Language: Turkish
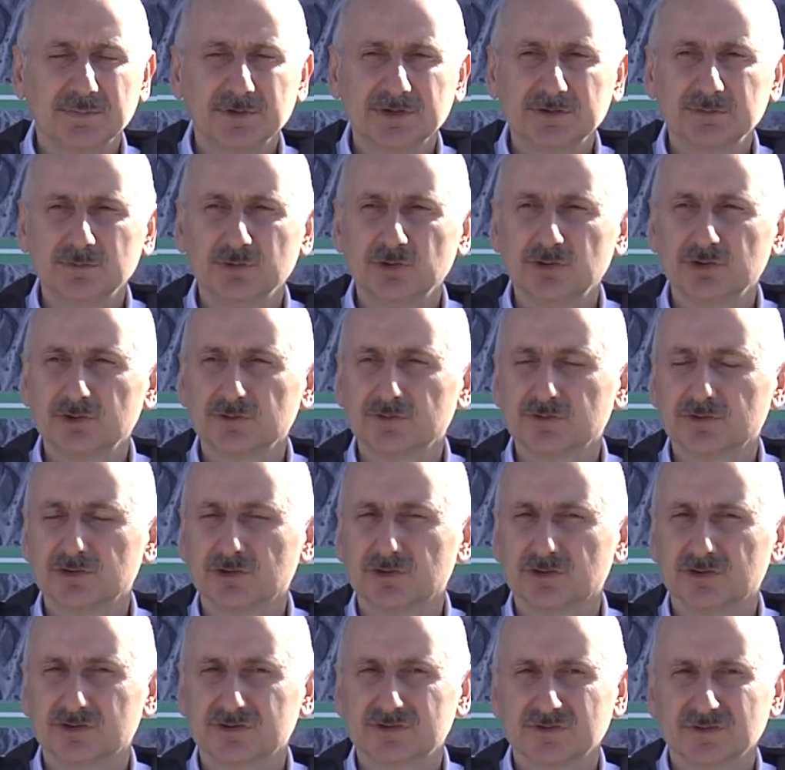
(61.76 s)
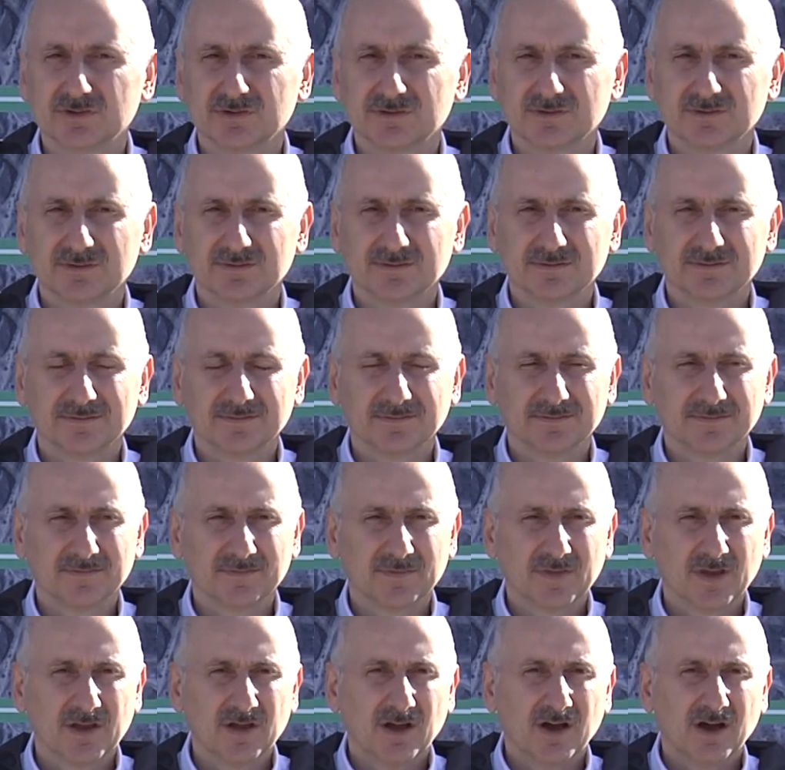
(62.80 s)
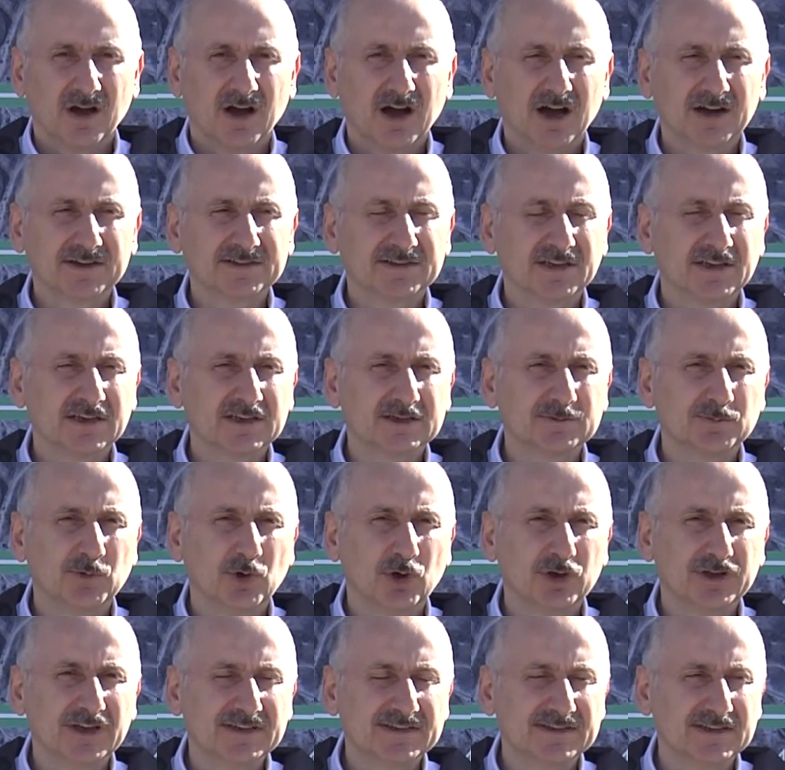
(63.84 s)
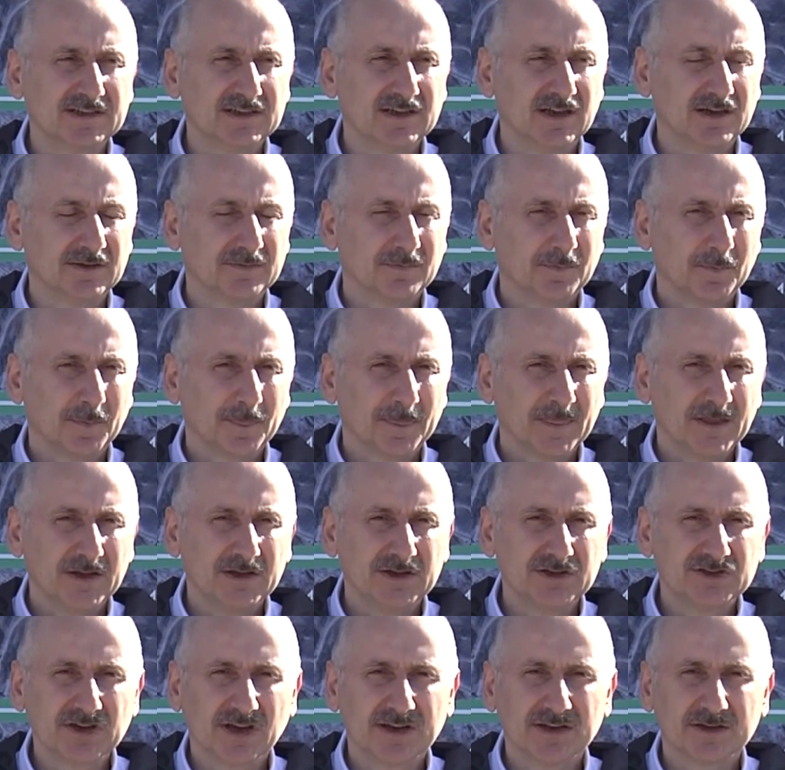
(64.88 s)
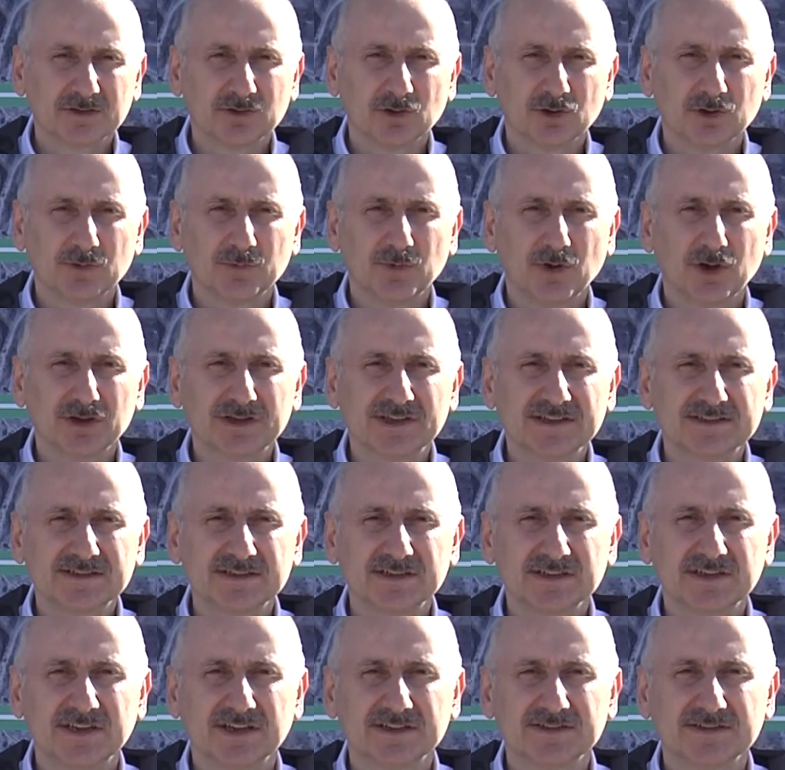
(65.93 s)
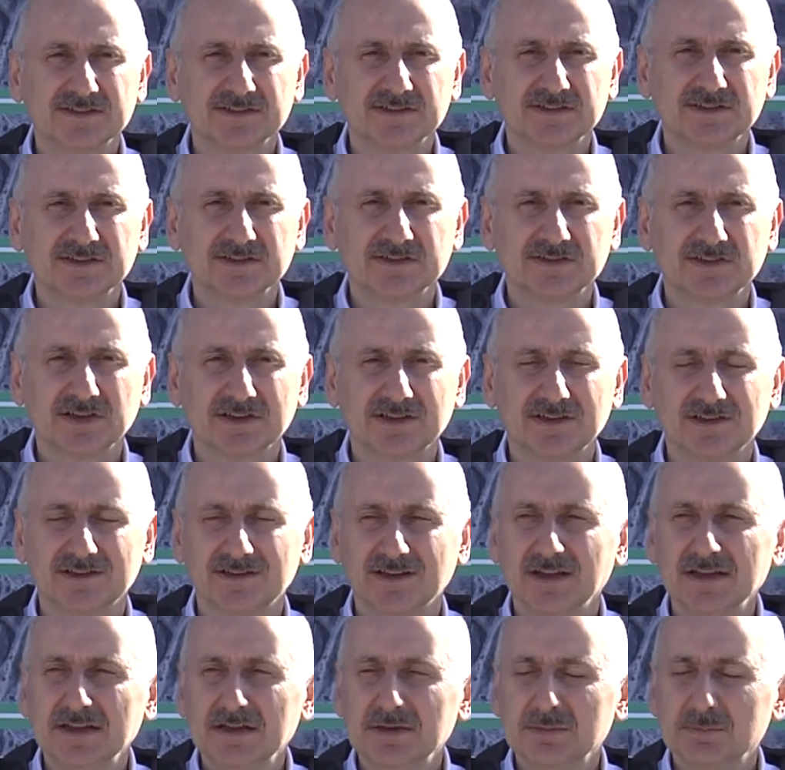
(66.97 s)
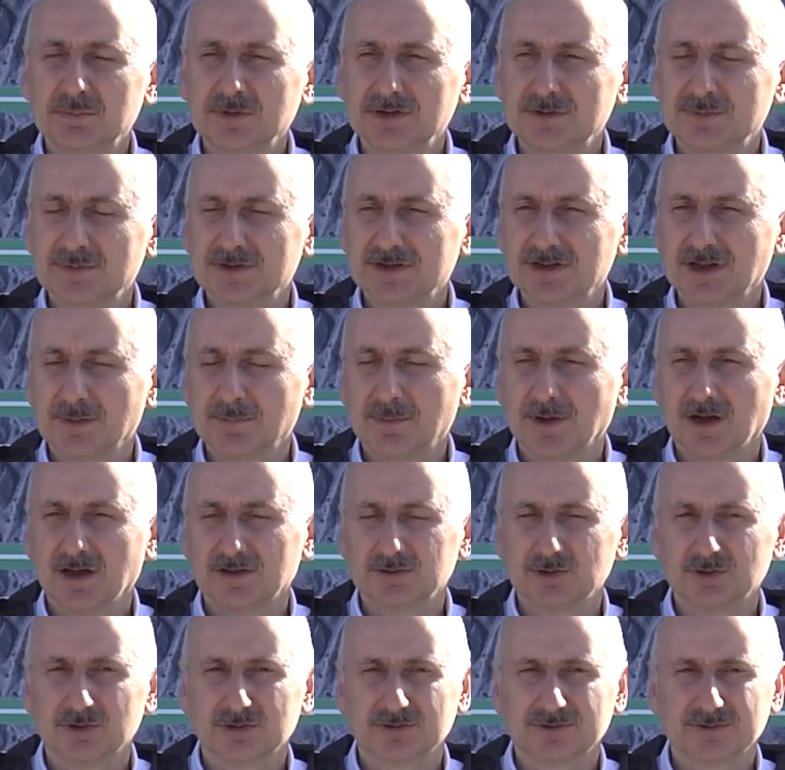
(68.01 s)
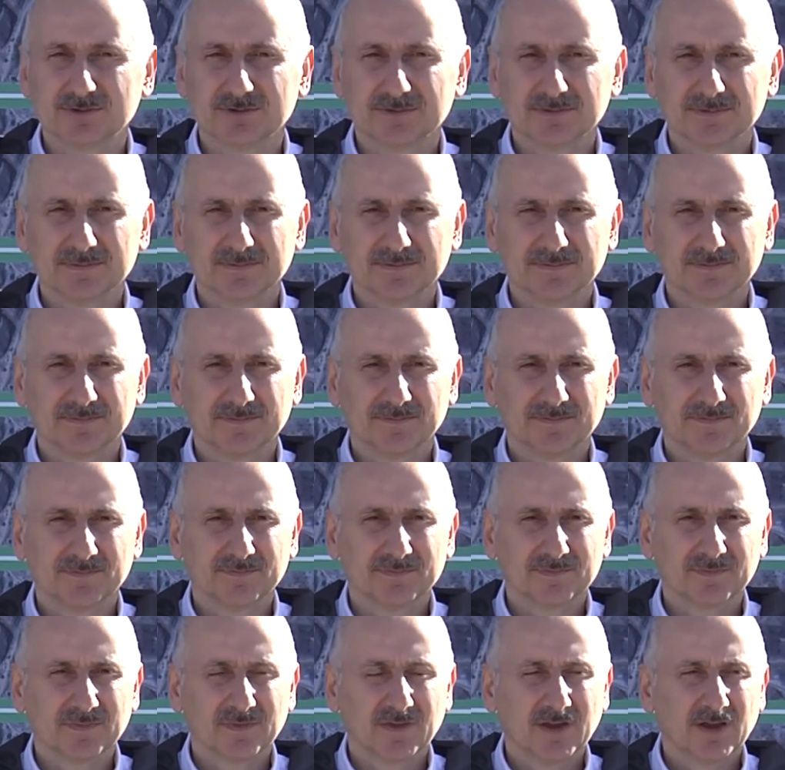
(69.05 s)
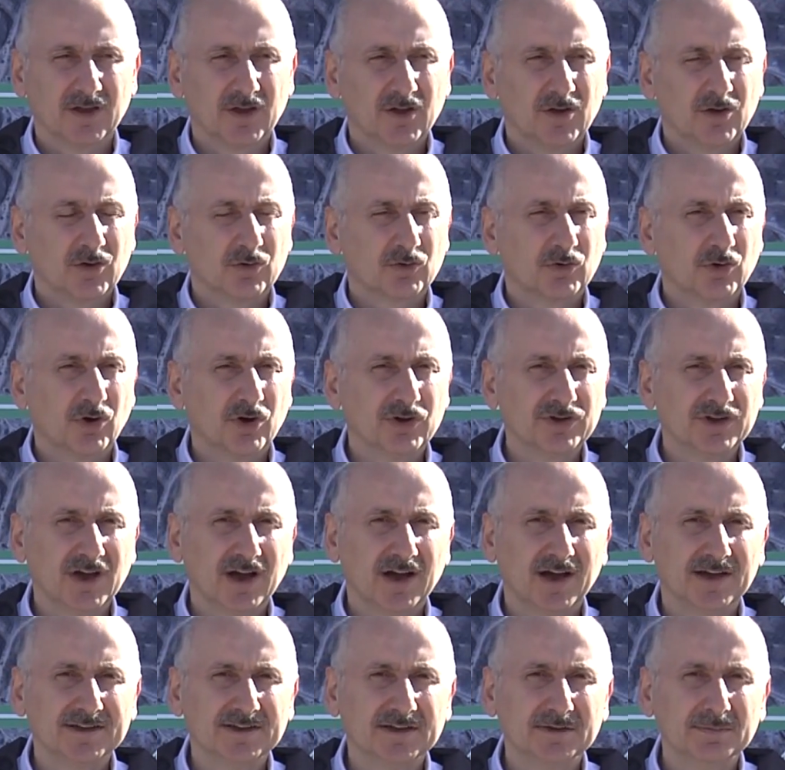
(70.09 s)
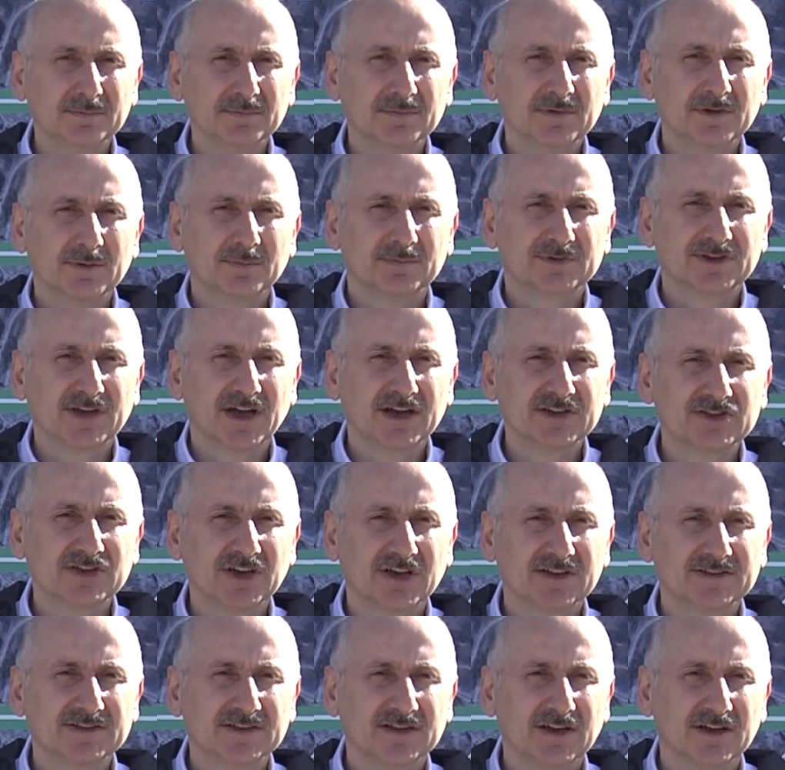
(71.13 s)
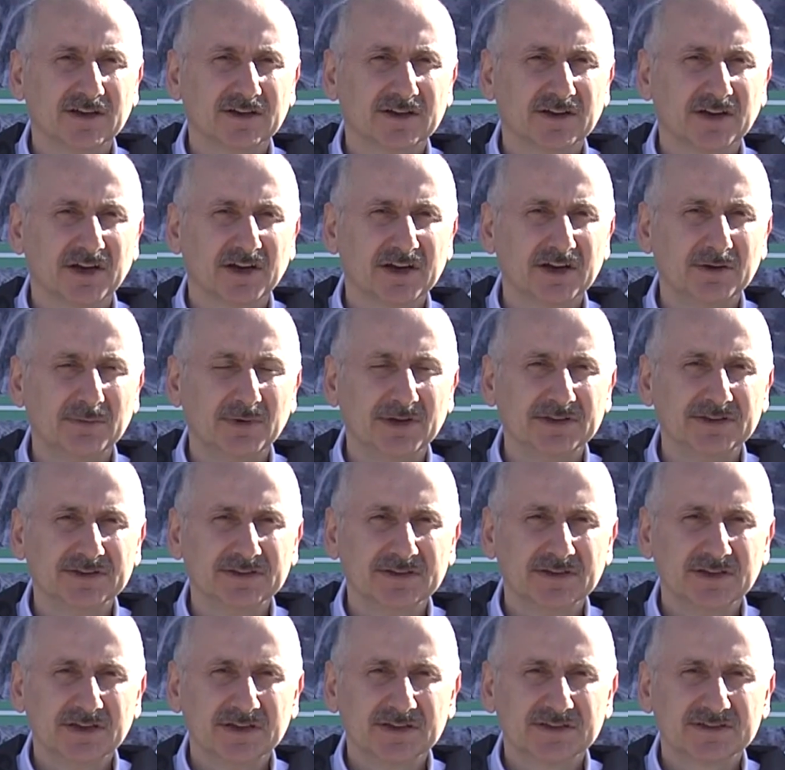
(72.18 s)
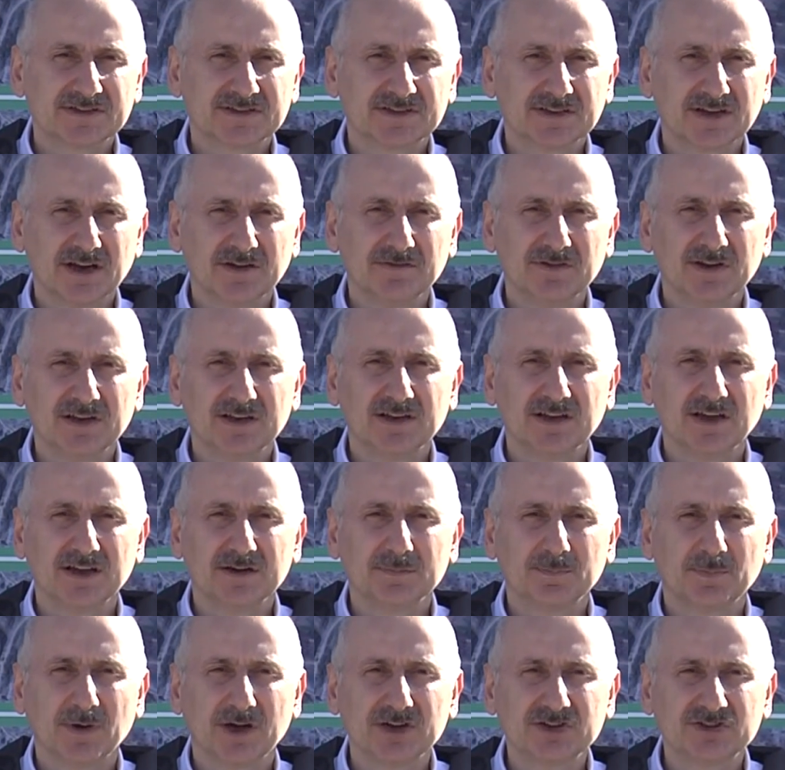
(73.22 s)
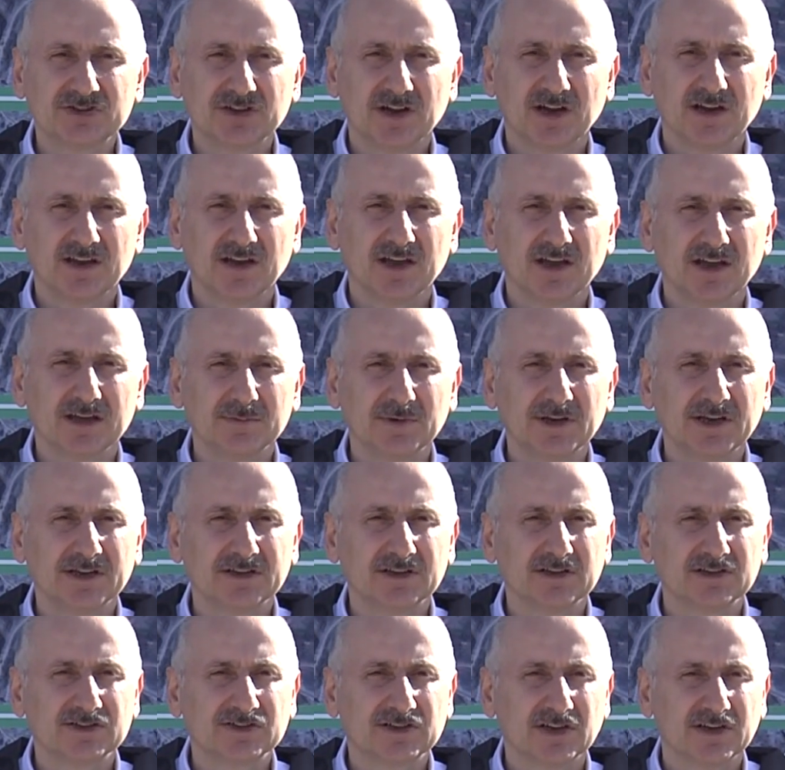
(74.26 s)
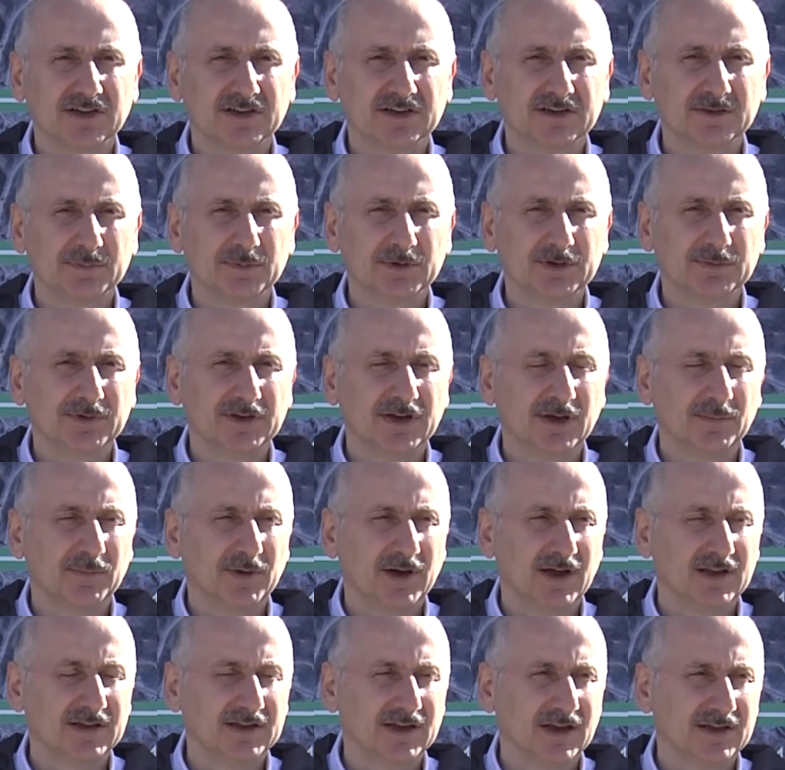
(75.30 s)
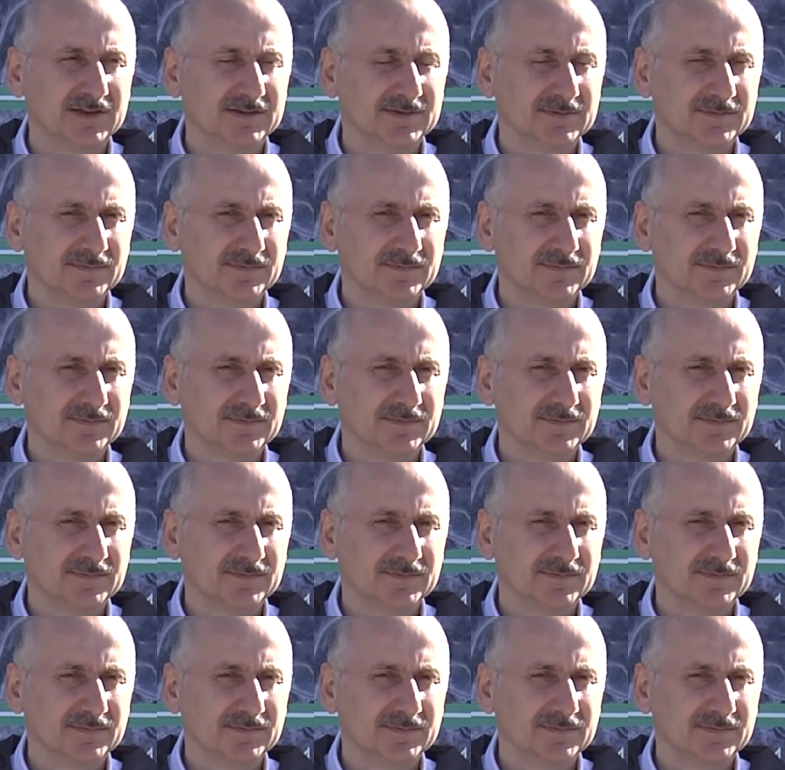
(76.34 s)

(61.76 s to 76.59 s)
bir mühür vuruyoruz. Akdeniz bölgesiyle İç Anadolu bölgesini kesintisiz şekilde birbirine bağlıyoruz. Konya, Hadim, Taşkent ile Karaman'ın Sıraveliler, Başya ile Ermenek ilçelerini birbirine bağlayan